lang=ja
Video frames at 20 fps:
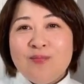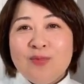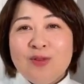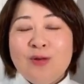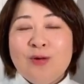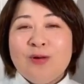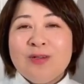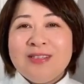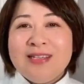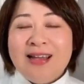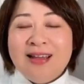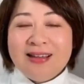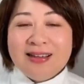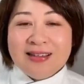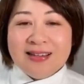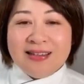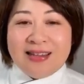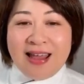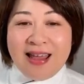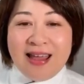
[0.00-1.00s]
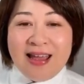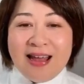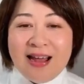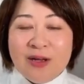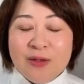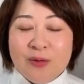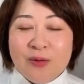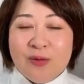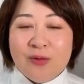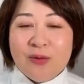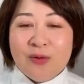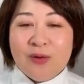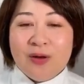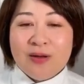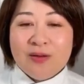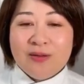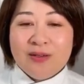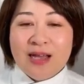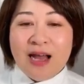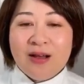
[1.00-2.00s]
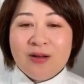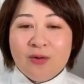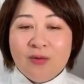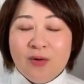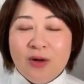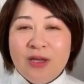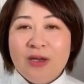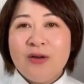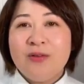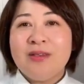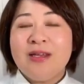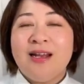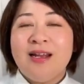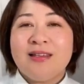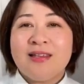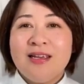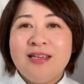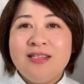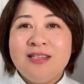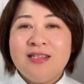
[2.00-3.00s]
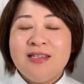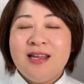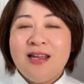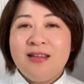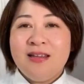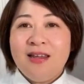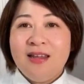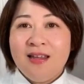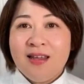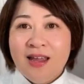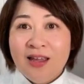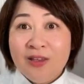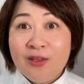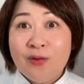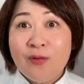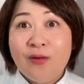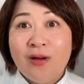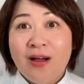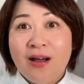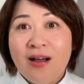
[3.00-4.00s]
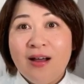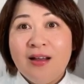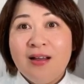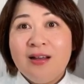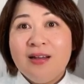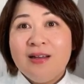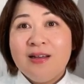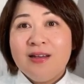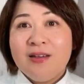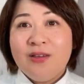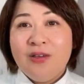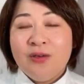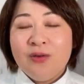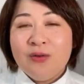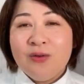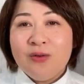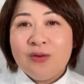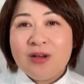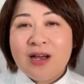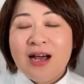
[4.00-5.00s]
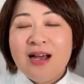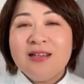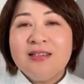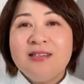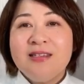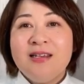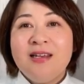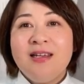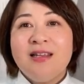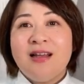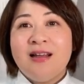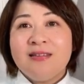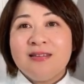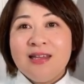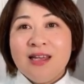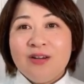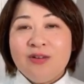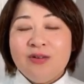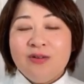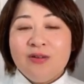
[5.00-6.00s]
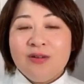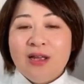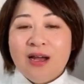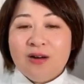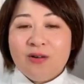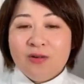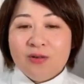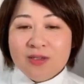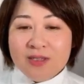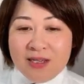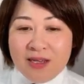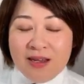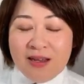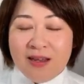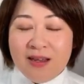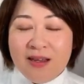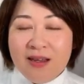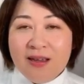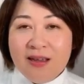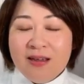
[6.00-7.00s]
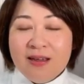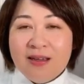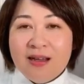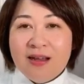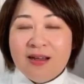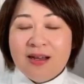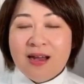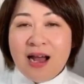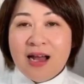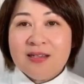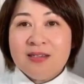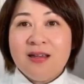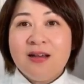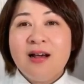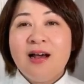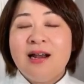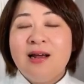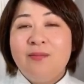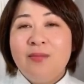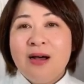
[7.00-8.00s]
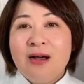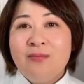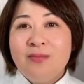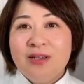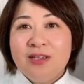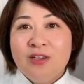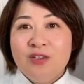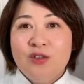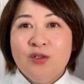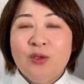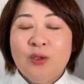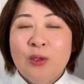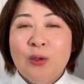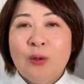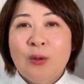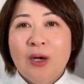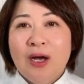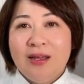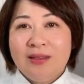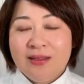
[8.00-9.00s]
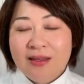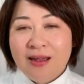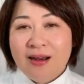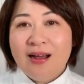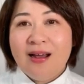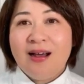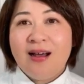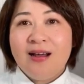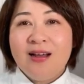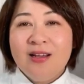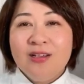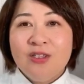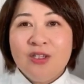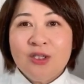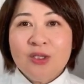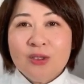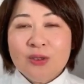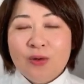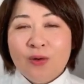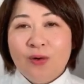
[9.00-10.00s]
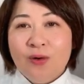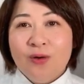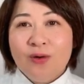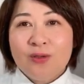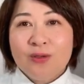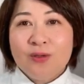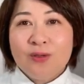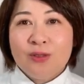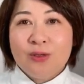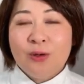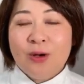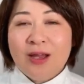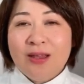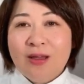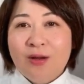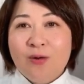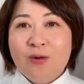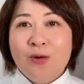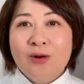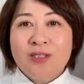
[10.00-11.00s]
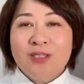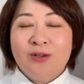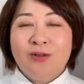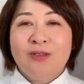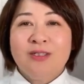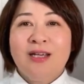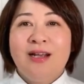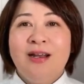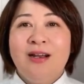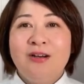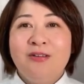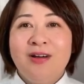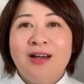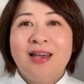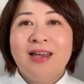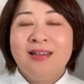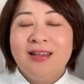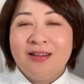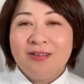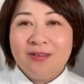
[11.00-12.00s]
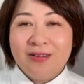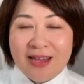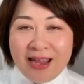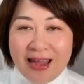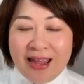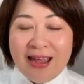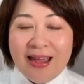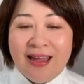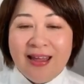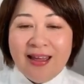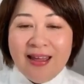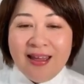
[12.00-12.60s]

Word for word: 当然ね、あの学校行くってなったらいちねんにねんとかいう感じになってくるだろうし、朝から晩まで授業があったらずっとそれで拘束されるわけなので、